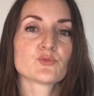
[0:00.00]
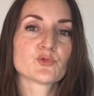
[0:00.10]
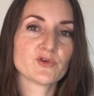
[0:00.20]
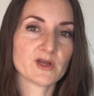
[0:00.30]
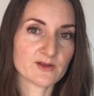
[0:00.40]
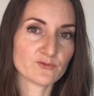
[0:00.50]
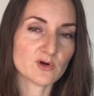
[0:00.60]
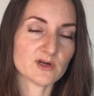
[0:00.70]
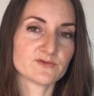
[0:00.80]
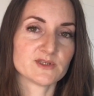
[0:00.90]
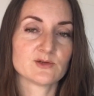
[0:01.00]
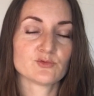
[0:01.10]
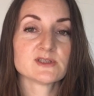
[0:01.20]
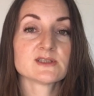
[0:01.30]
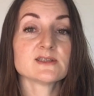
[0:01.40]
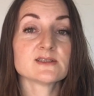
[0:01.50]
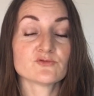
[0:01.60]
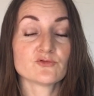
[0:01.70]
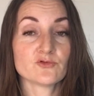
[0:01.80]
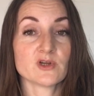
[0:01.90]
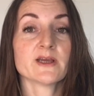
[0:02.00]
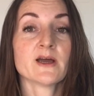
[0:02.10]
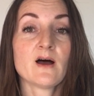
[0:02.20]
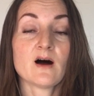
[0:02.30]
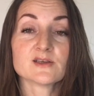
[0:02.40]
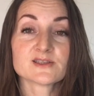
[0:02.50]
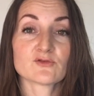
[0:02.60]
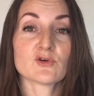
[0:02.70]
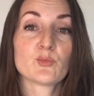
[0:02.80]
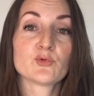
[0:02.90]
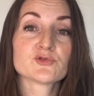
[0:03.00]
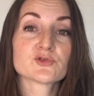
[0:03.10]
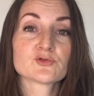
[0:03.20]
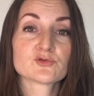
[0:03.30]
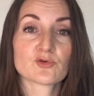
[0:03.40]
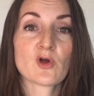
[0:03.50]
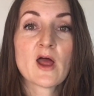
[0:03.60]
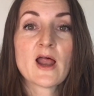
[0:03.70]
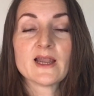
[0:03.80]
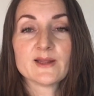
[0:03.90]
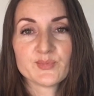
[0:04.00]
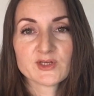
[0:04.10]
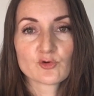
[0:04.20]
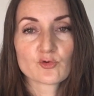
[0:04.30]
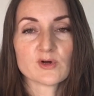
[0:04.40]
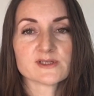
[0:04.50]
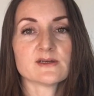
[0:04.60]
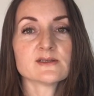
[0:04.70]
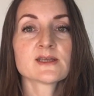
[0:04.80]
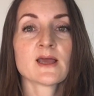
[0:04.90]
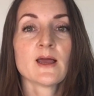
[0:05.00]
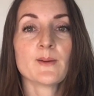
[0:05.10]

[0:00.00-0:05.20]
Vous pouvez aller voir la vidéo ici si vous voulez en savoir plus sur les pics de croissance.